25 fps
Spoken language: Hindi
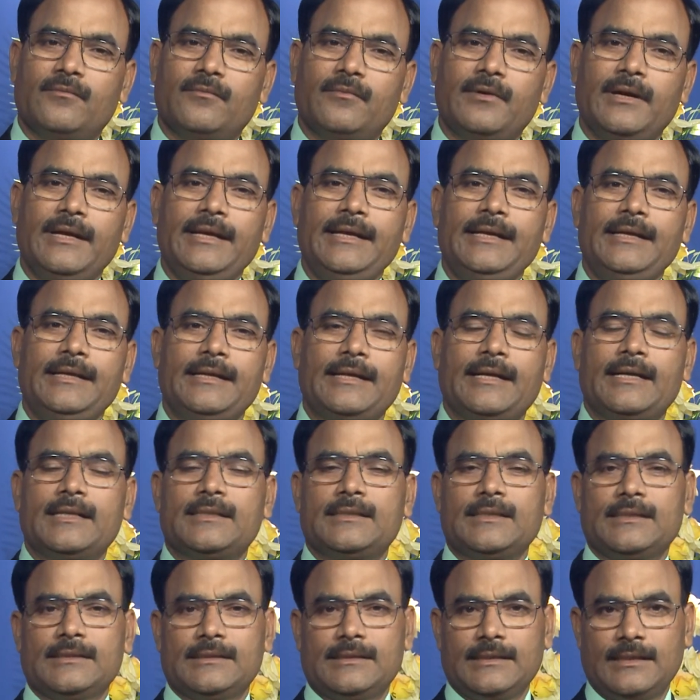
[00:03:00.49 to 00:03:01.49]
वहीं
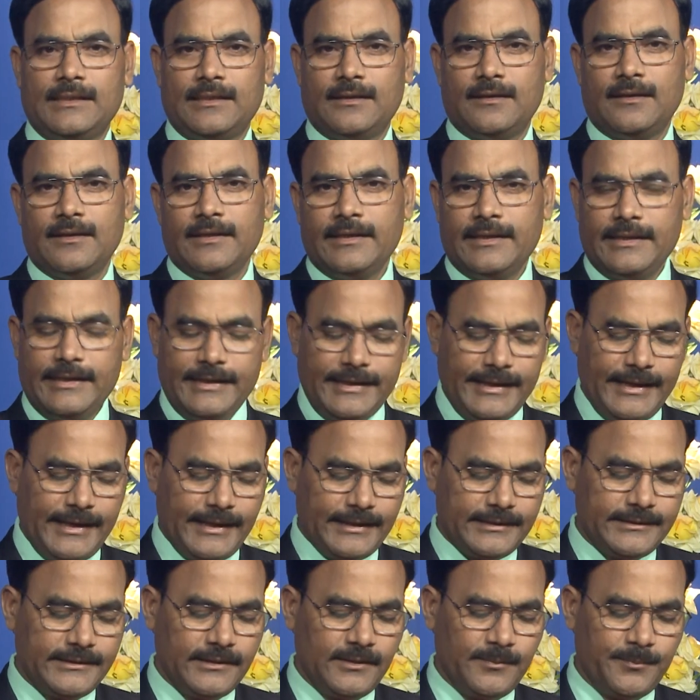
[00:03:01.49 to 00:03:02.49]
रहता था
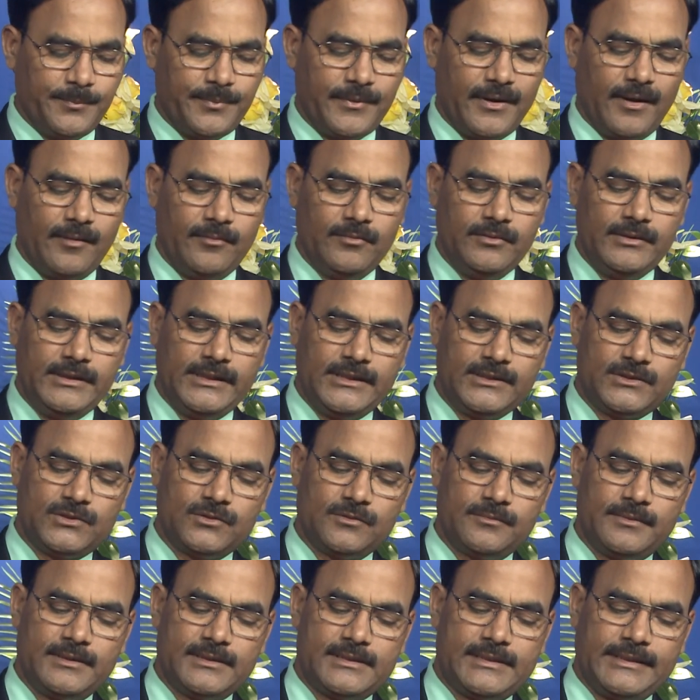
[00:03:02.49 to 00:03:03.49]
एक दिन प्रभु
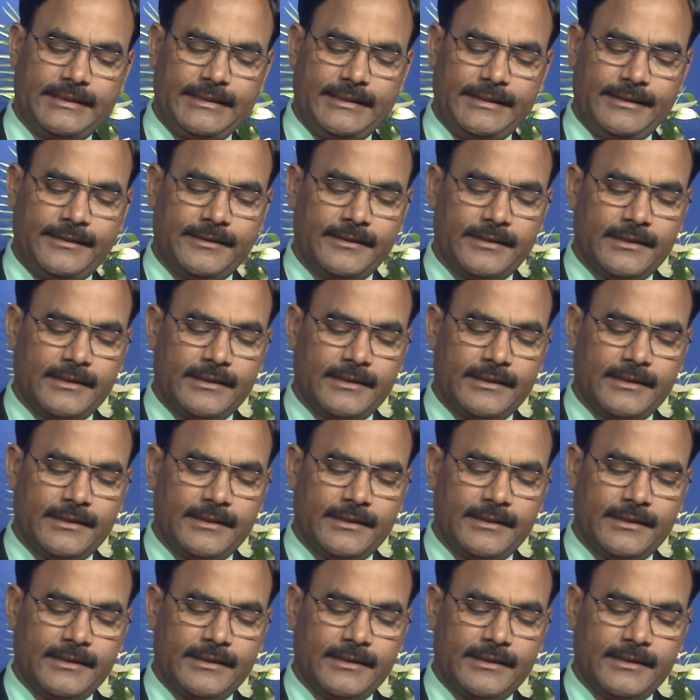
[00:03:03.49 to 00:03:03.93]
यीशु मसीह